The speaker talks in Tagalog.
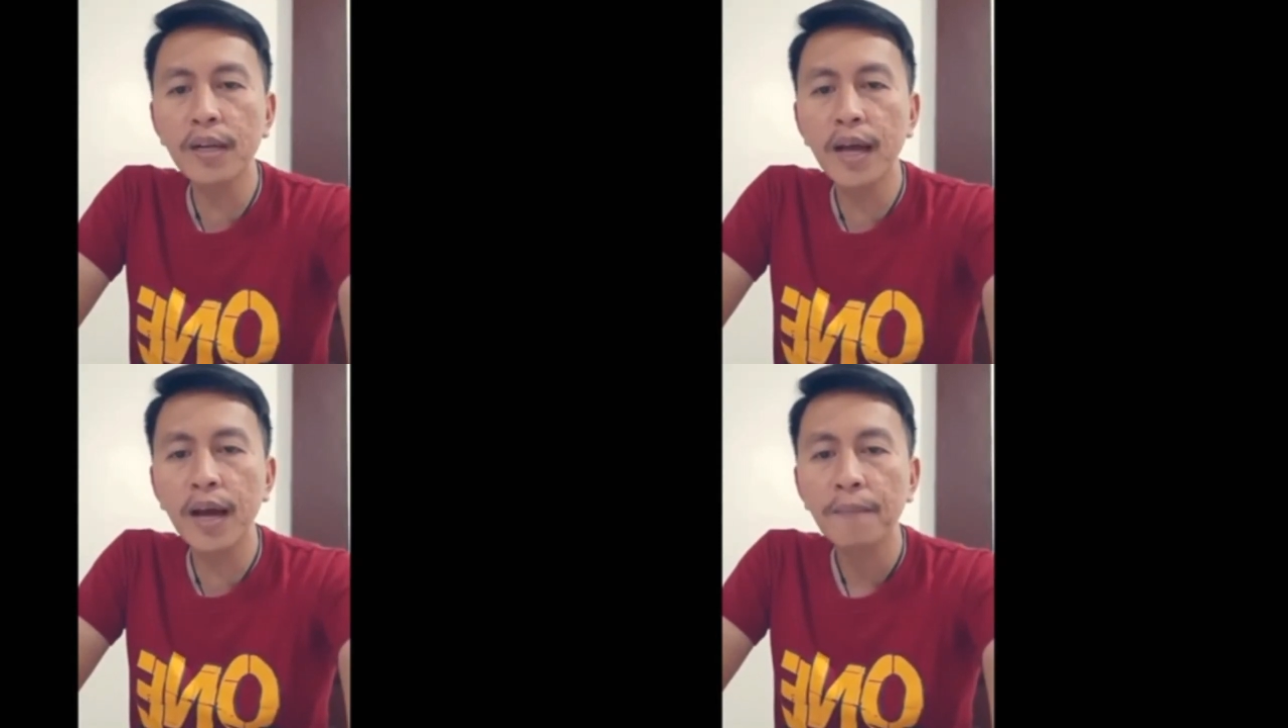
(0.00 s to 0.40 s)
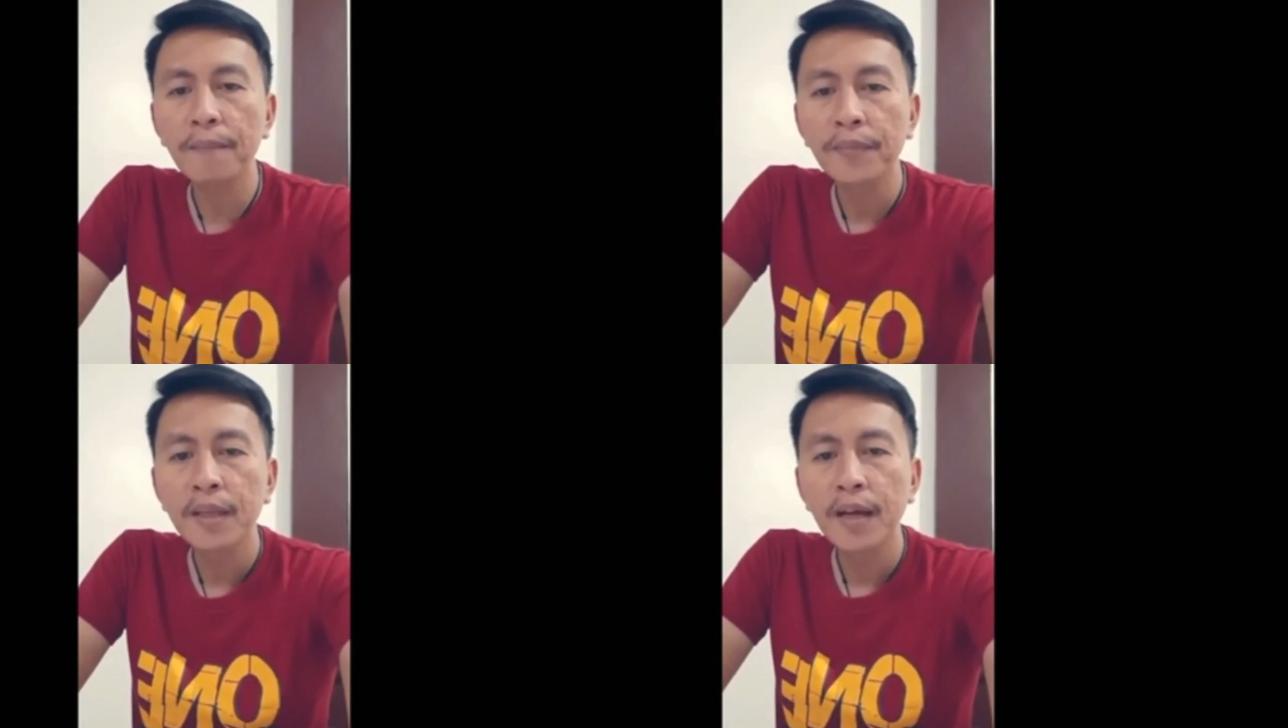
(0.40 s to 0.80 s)
nila.
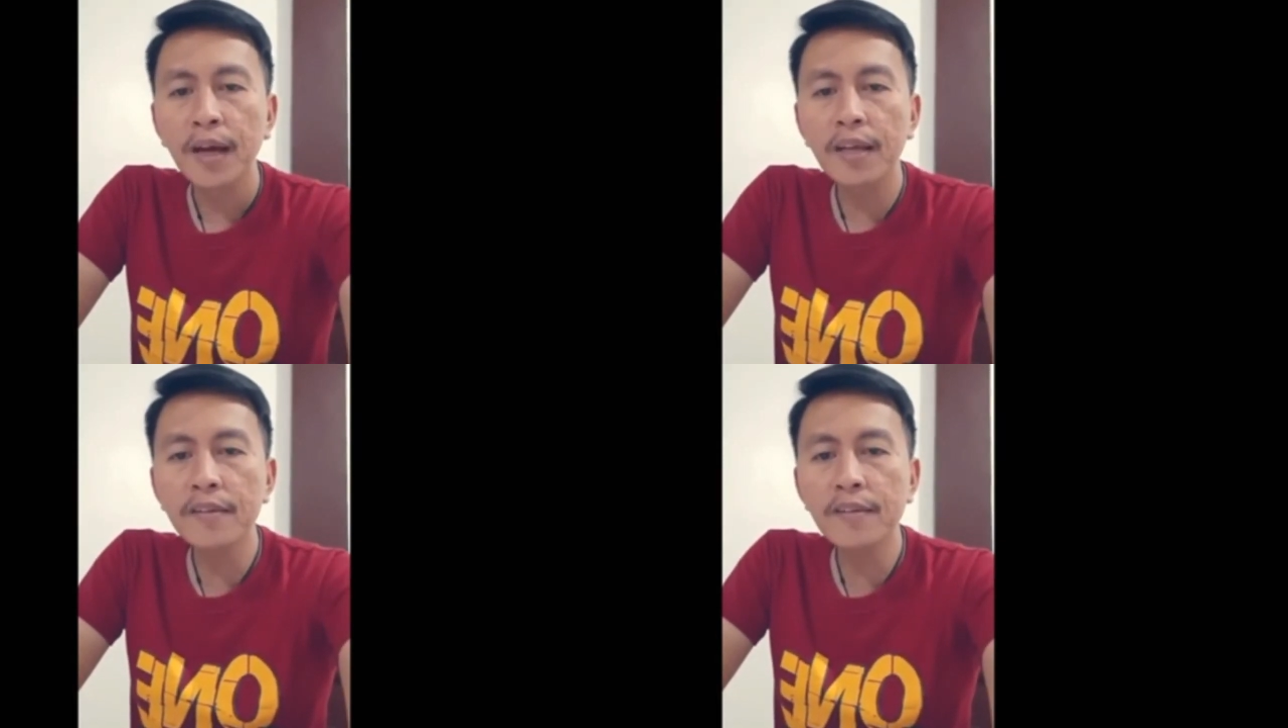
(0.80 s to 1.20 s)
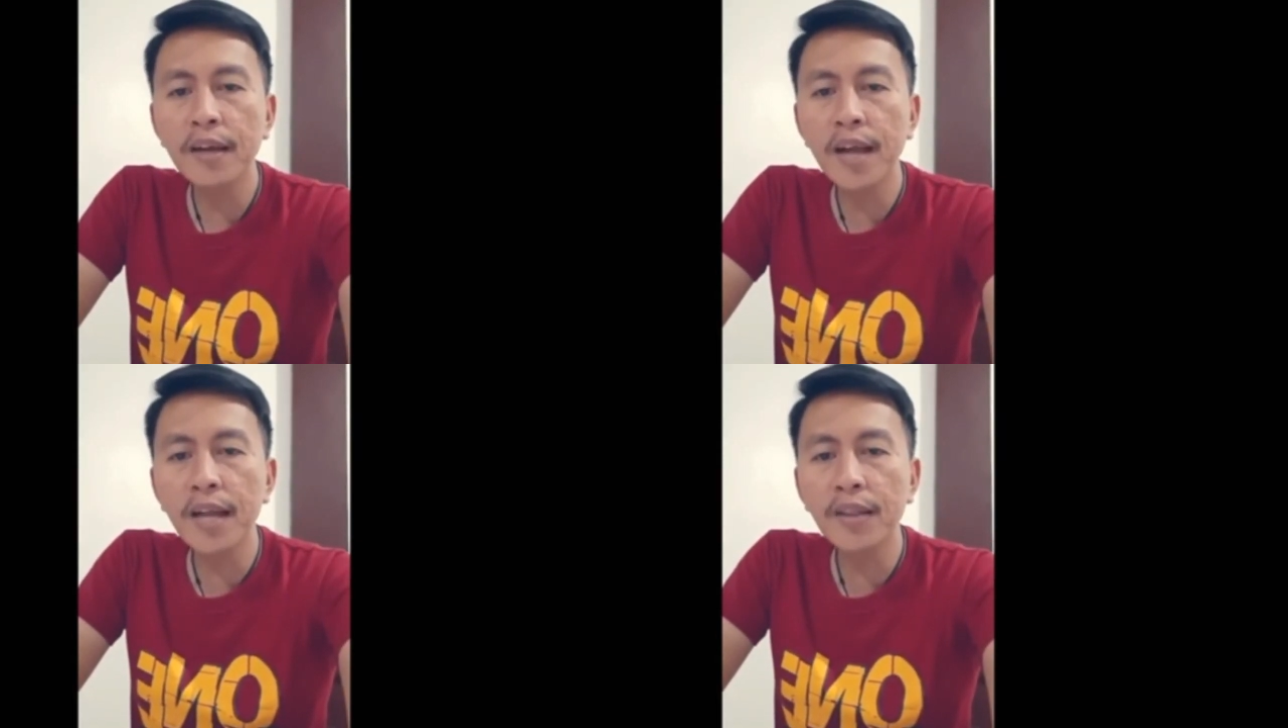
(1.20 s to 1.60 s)
Kaya
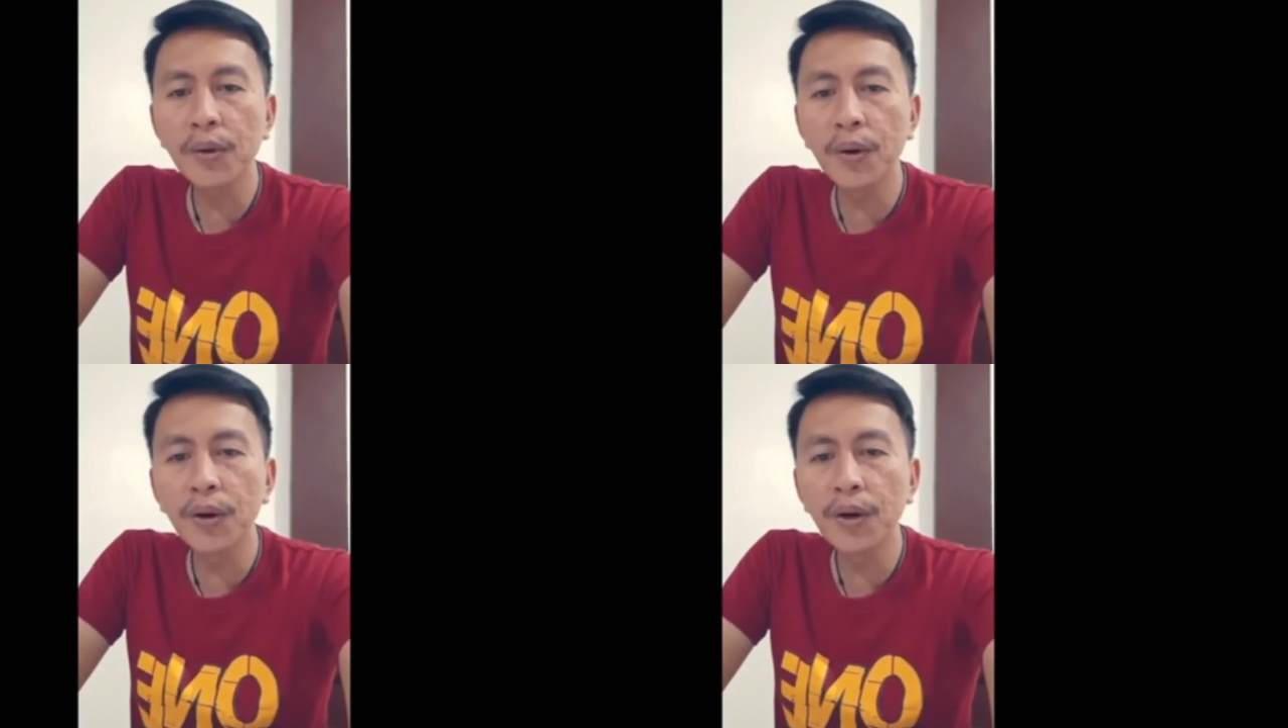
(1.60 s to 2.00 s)
sarado